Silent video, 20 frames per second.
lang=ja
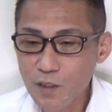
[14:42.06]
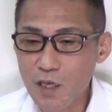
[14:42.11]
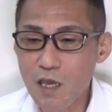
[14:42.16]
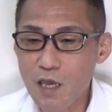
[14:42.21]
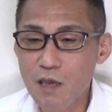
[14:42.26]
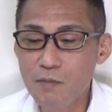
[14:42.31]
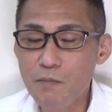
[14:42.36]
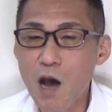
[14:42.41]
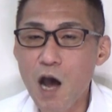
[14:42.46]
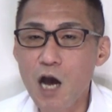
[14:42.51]

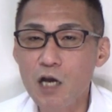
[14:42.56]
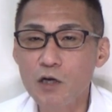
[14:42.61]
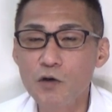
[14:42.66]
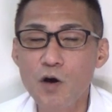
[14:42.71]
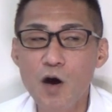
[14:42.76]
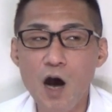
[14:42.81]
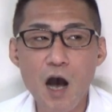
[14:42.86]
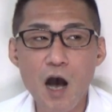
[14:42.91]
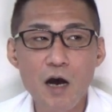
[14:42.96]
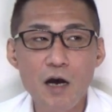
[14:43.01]
えまあ、あ
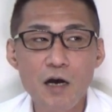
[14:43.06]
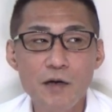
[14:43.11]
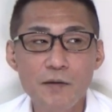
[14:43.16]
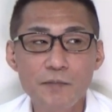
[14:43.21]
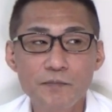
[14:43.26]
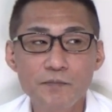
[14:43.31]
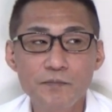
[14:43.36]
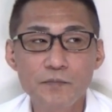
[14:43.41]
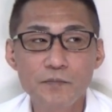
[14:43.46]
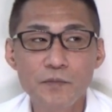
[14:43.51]
の、
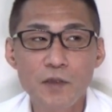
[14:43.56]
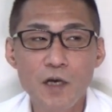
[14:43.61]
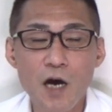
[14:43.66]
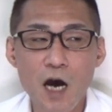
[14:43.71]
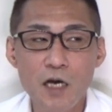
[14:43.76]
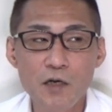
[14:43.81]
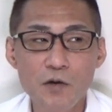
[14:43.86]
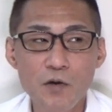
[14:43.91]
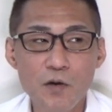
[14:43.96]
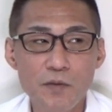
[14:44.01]

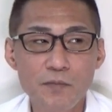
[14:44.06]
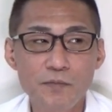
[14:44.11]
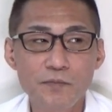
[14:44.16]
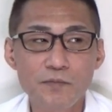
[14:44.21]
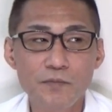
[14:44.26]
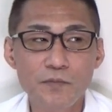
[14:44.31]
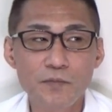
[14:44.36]
あの